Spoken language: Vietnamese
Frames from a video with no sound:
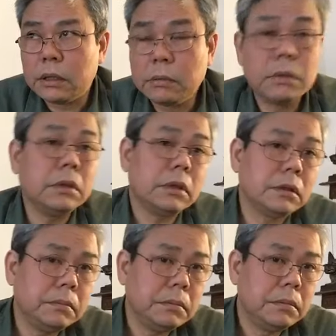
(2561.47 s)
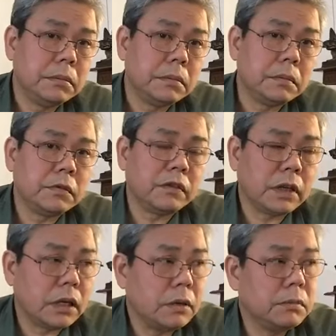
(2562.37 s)
ông Donald Trump
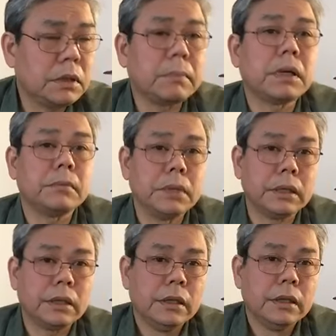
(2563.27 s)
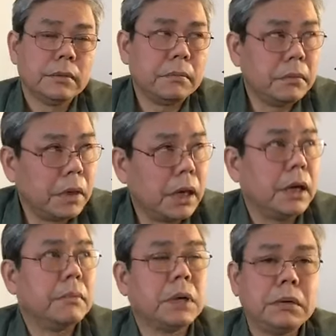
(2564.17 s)
và ông Tập Cận Bình
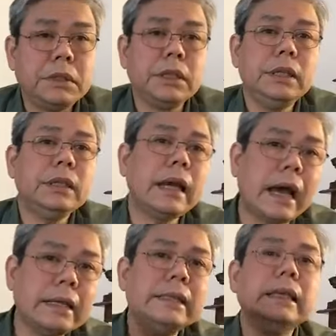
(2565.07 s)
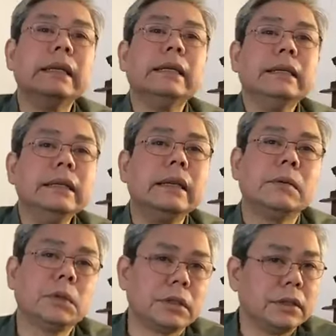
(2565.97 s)
mà báo chí đang nhìn như
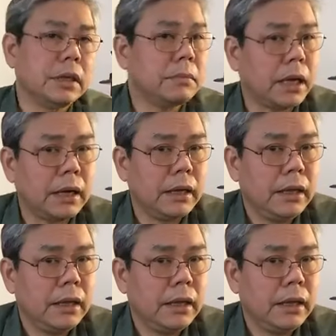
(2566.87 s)
là một sự thất bại